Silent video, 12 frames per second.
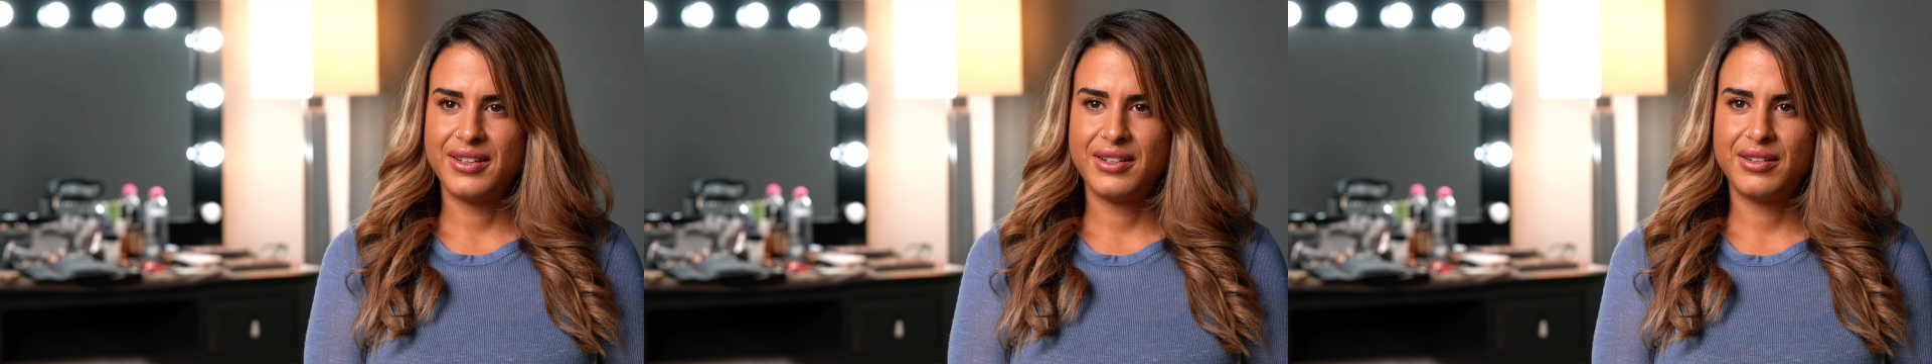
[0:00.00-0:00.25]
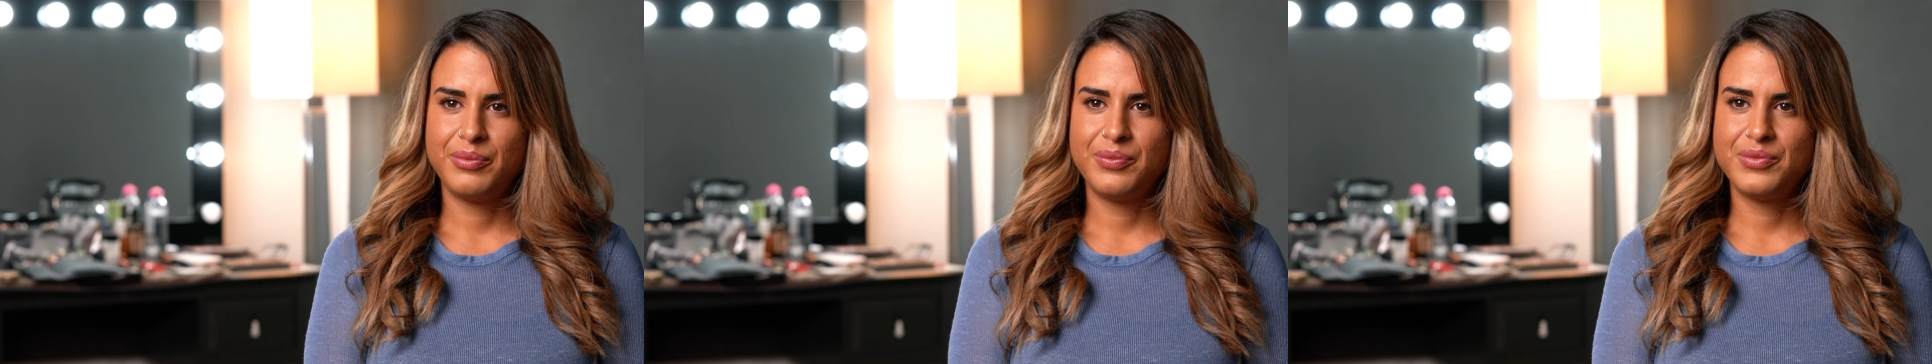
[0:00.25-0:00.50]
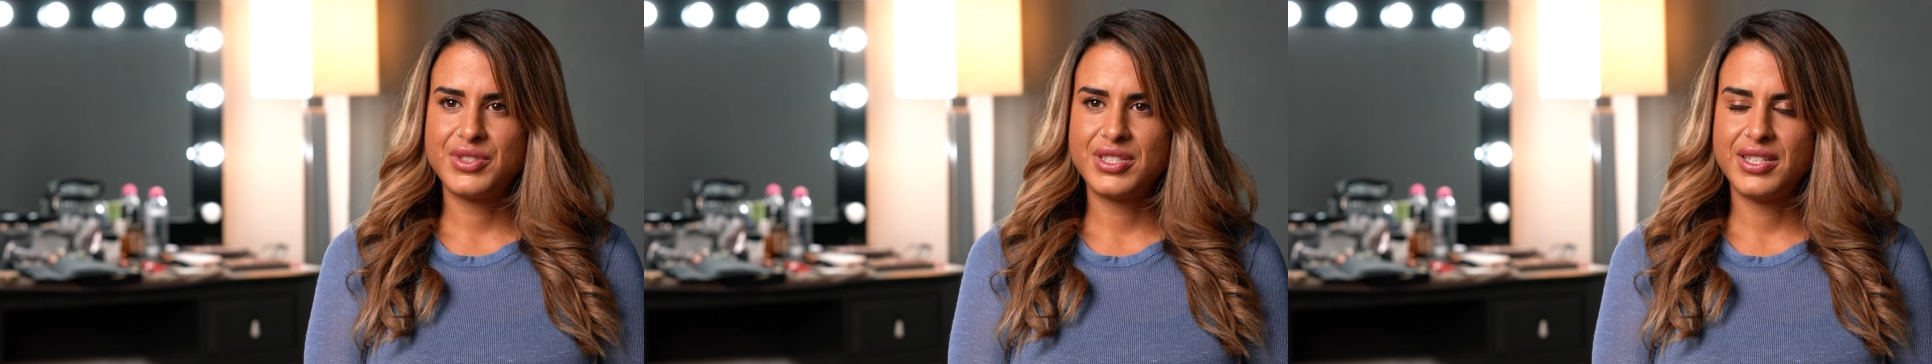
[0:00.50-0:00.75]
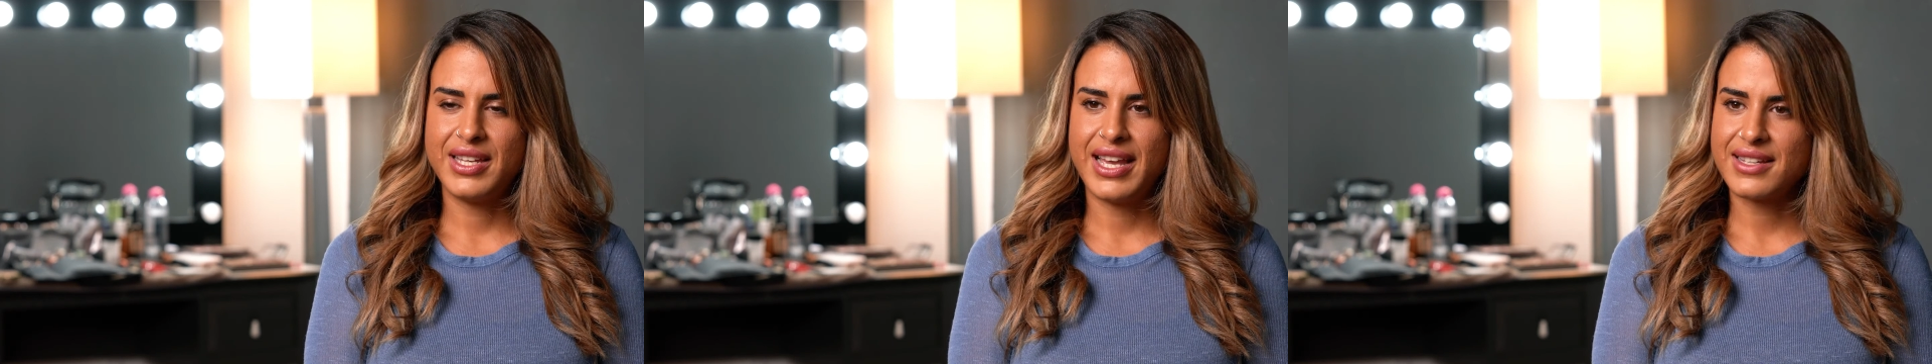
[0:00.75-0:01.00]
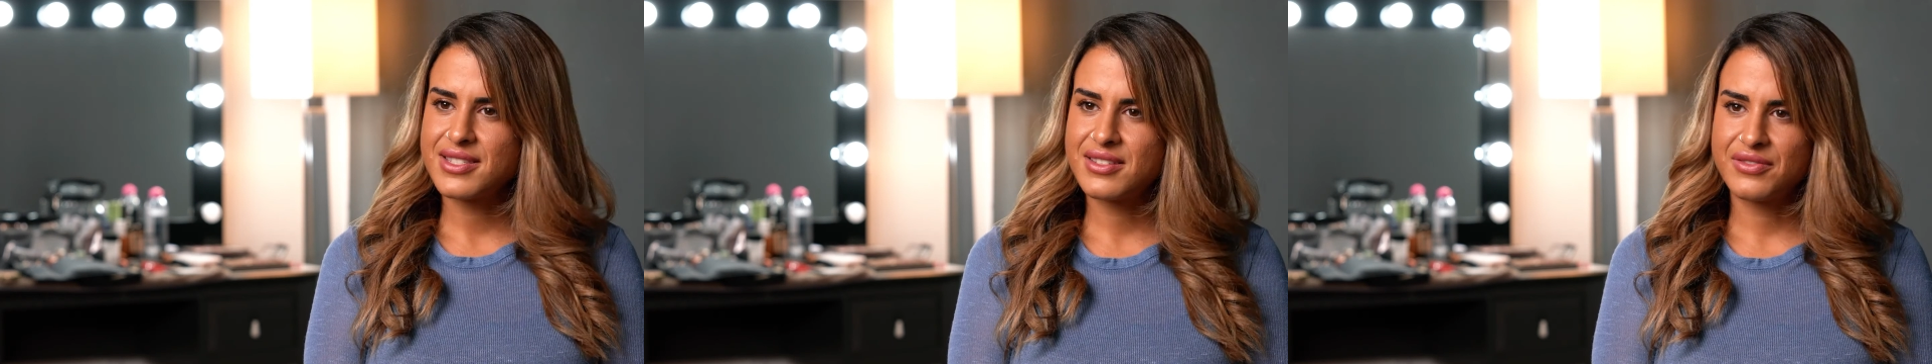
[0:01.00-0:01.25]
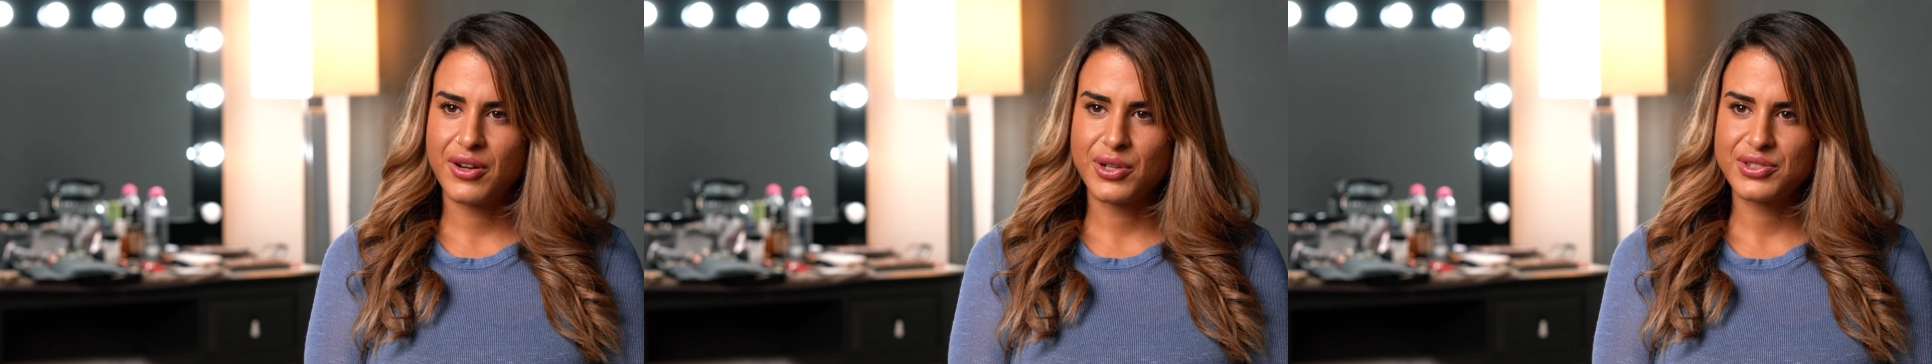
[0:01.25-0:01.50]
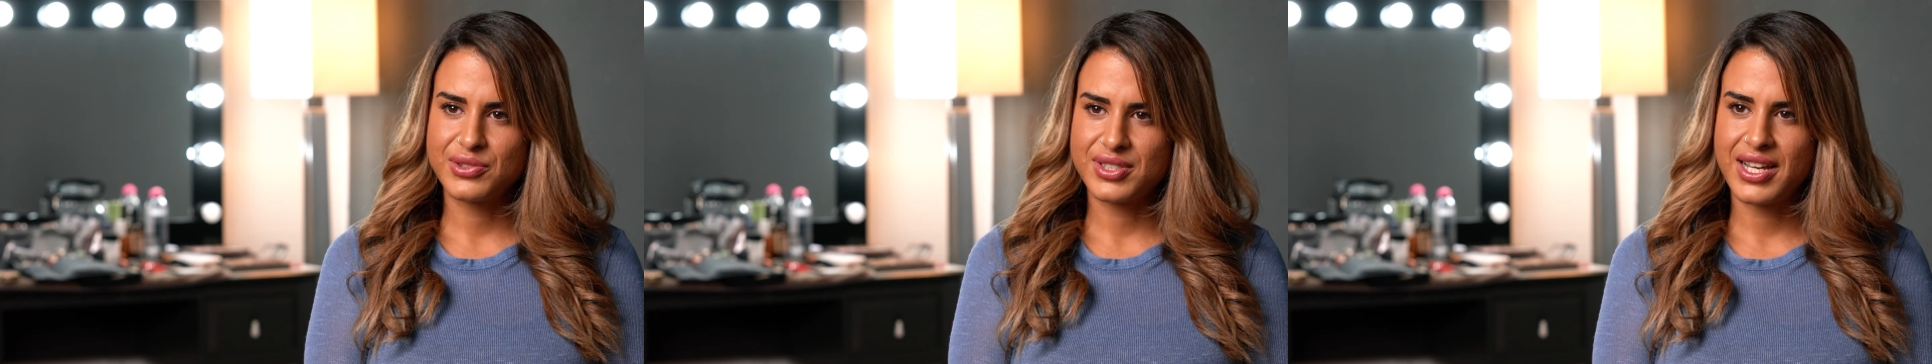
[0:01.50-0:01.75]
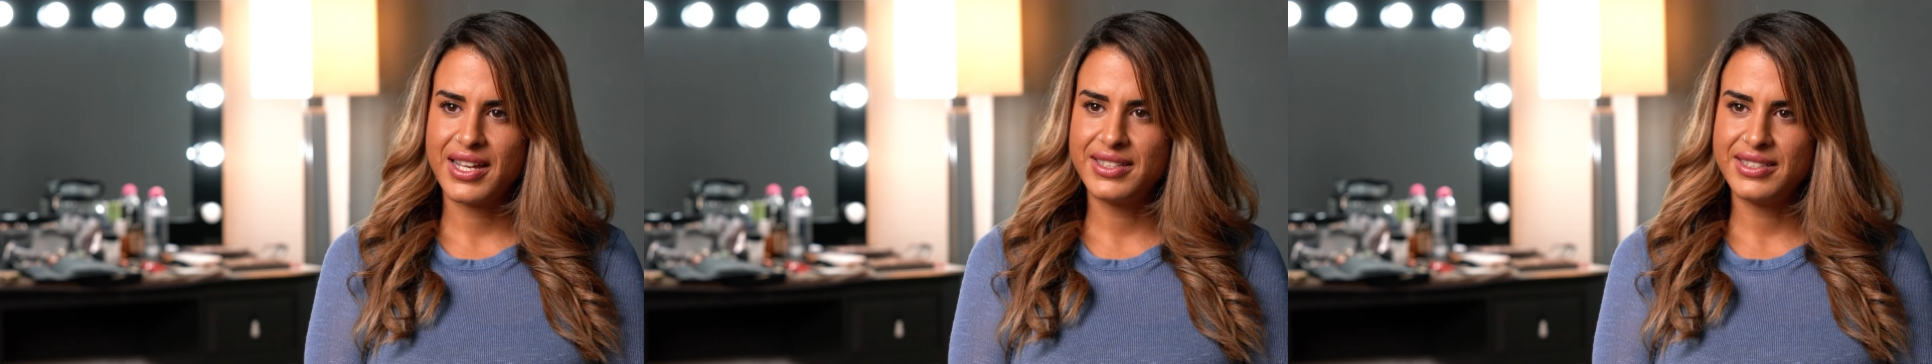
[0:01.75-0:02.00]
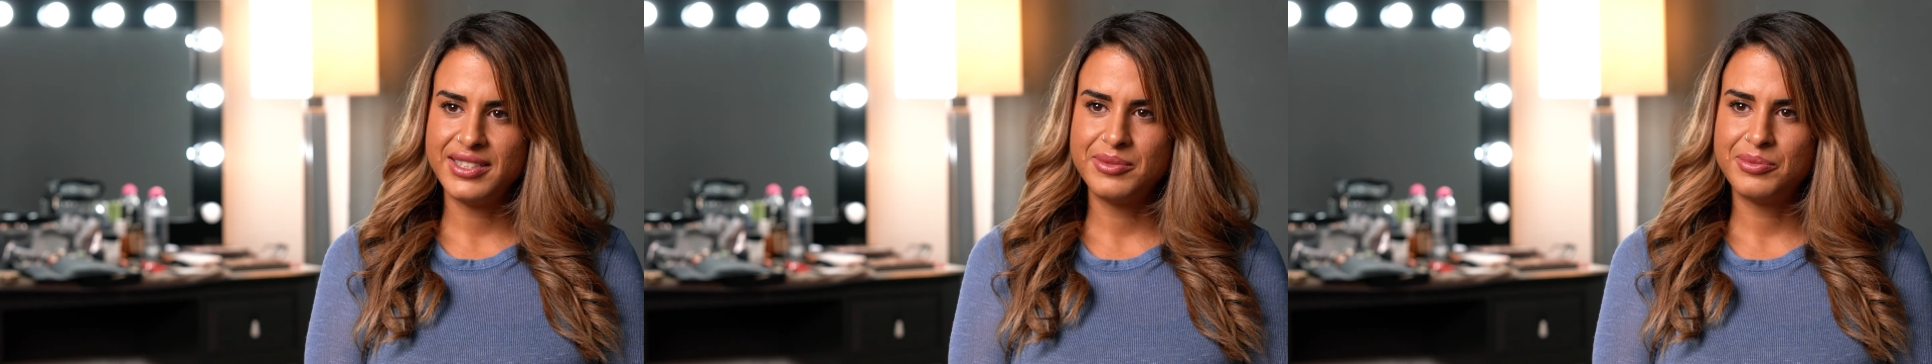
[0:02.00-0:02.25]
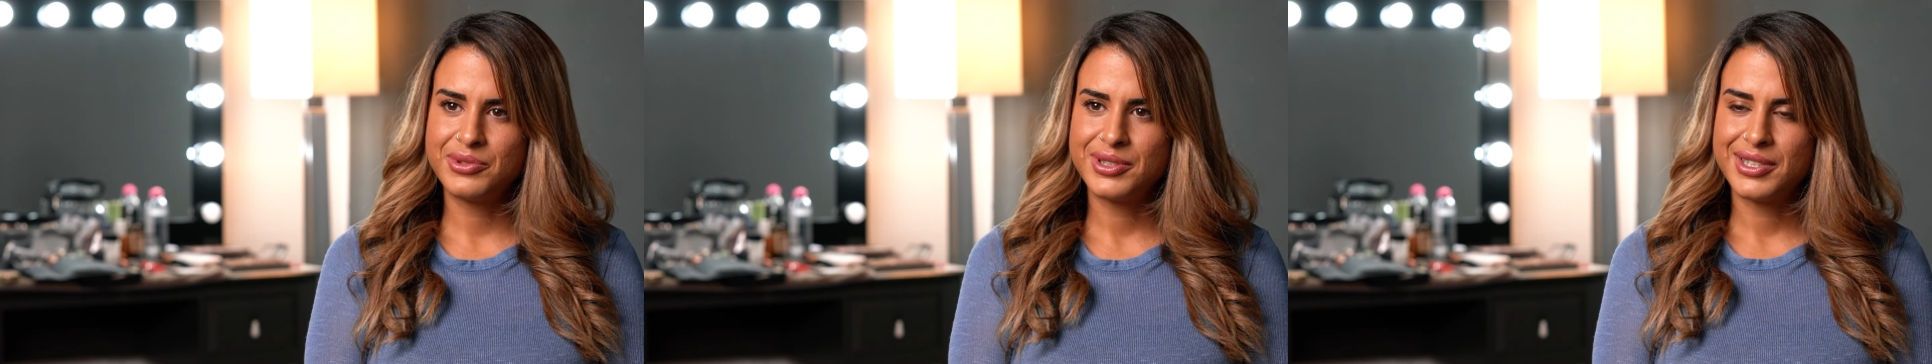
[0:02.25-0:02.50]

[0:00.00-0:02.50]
Ähm, die Ärztin war auch total lieb.